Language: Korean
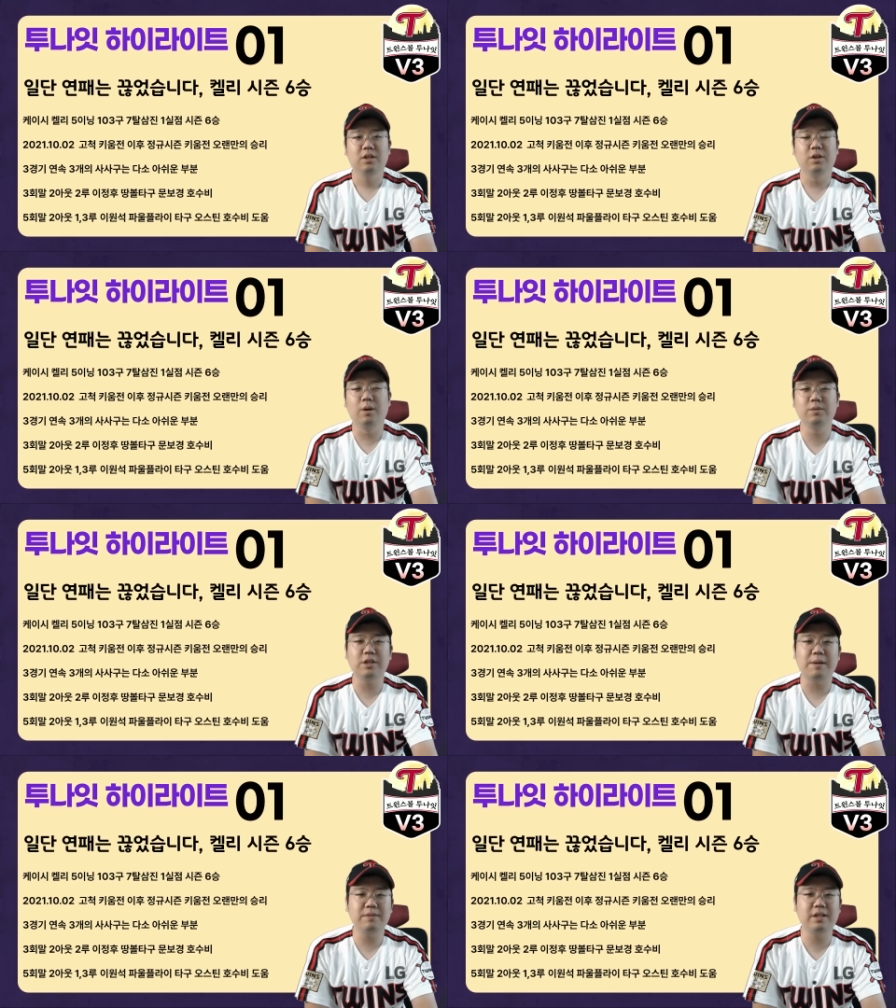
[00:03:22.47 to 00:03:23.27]
너무
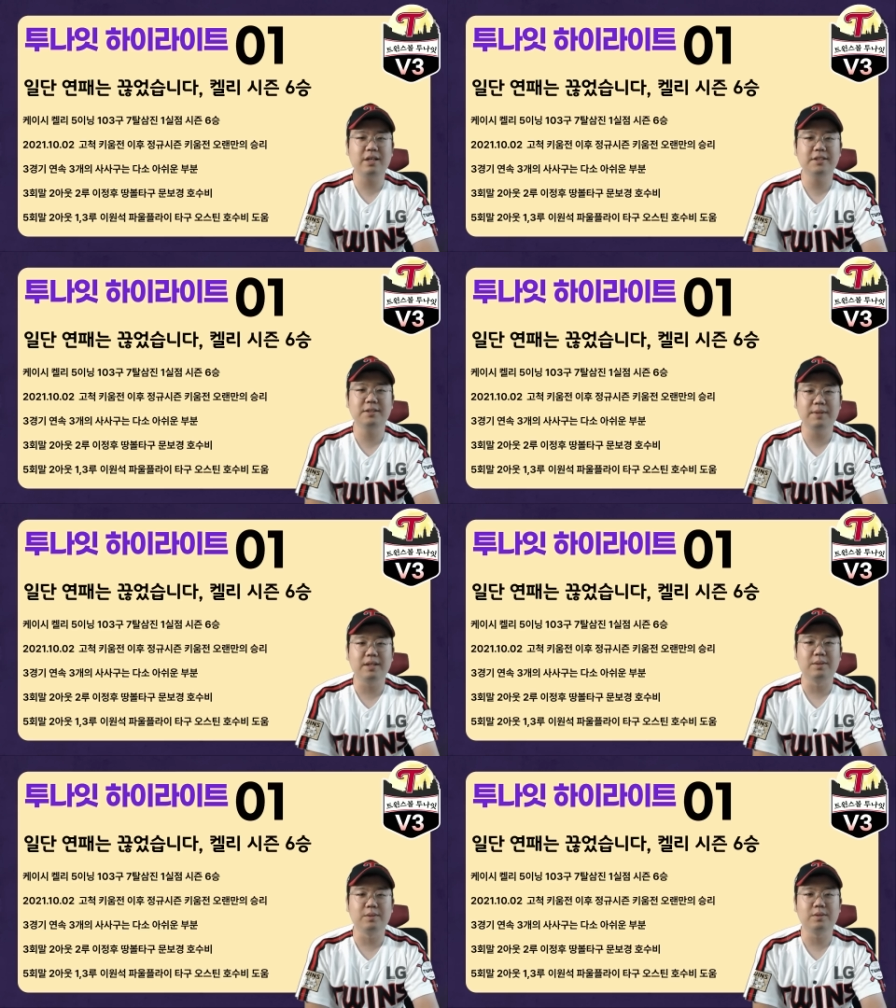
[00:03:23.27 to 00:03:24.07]
예민해 하지
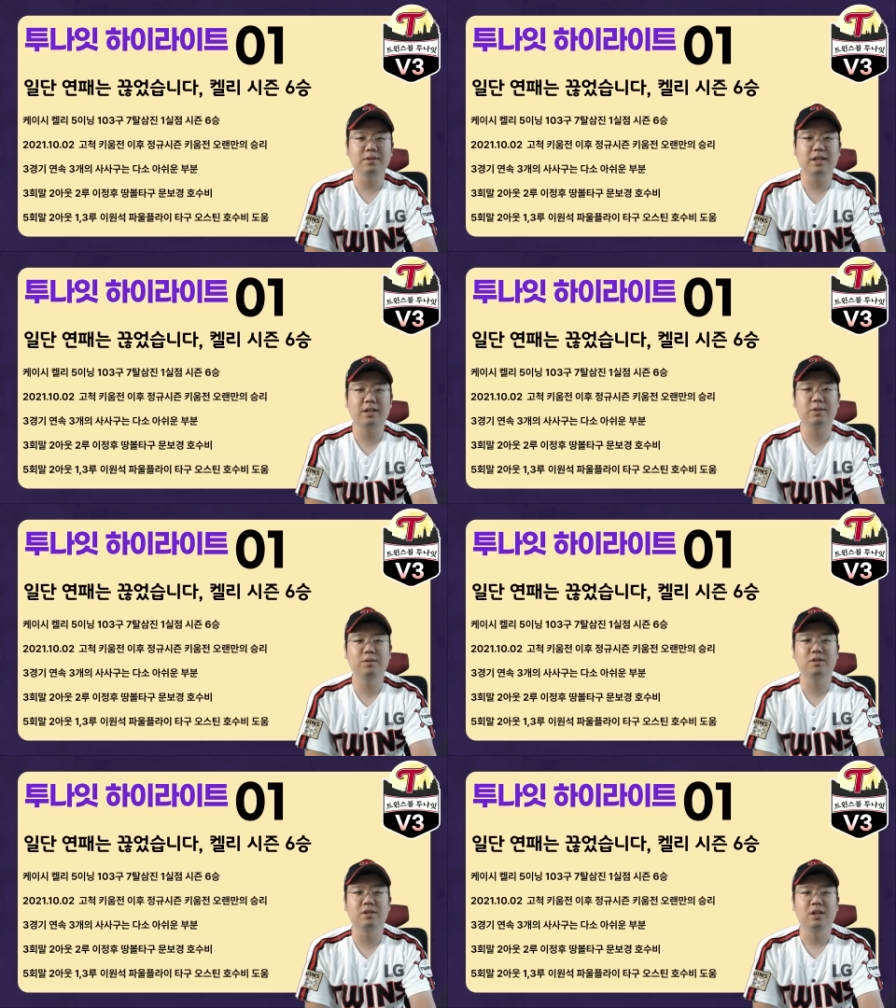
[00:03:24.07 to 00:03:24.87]
말고 자기
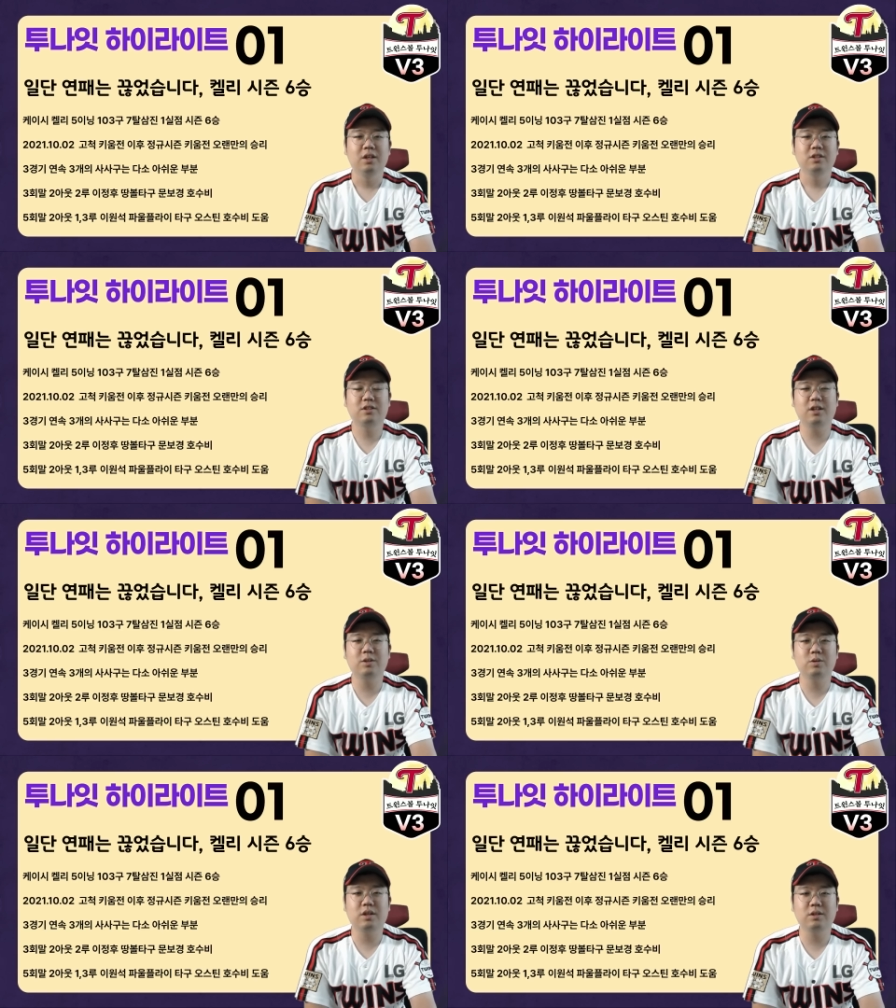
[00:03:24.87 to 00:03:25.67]
공을 스트라이크
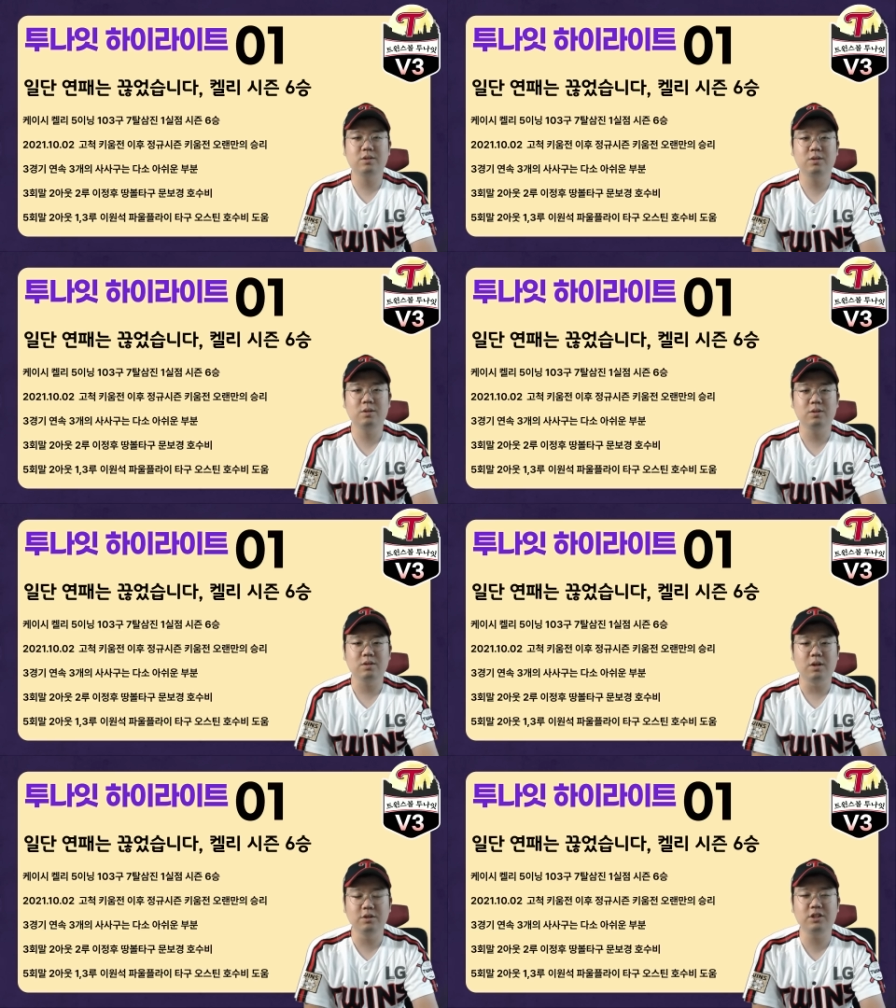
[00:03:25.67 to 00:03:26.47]
존 안으로
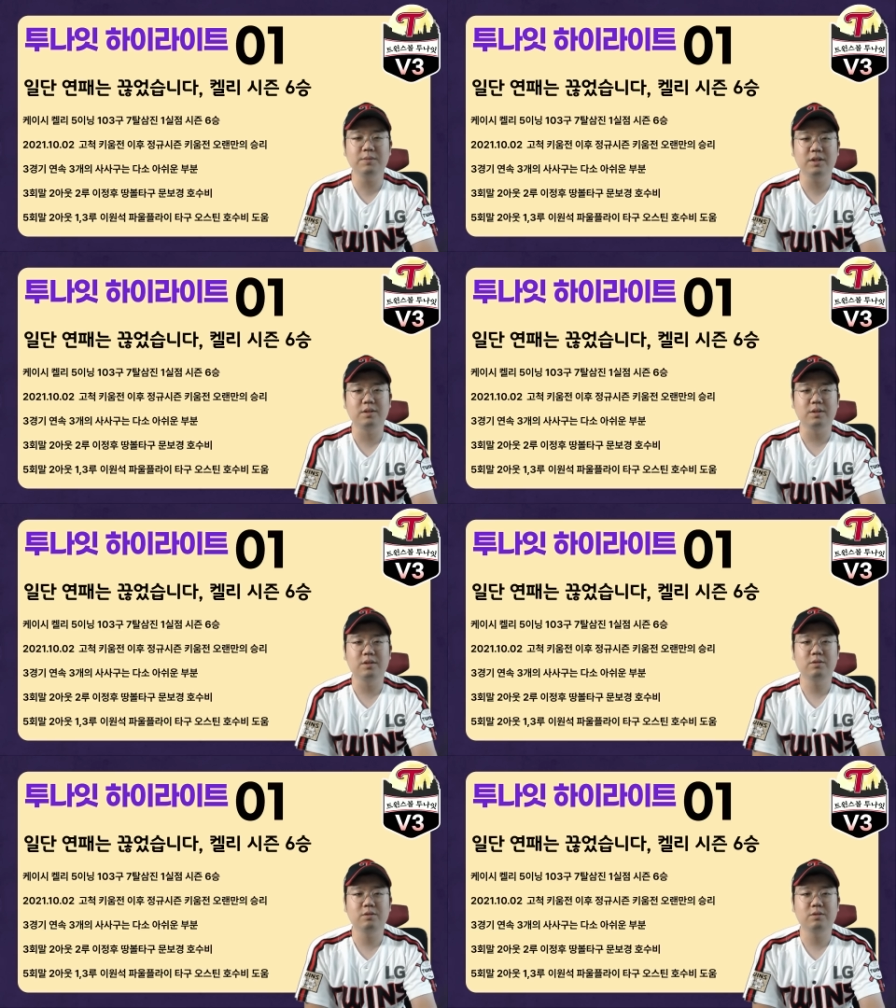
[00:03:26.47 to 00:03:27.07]
던지면서,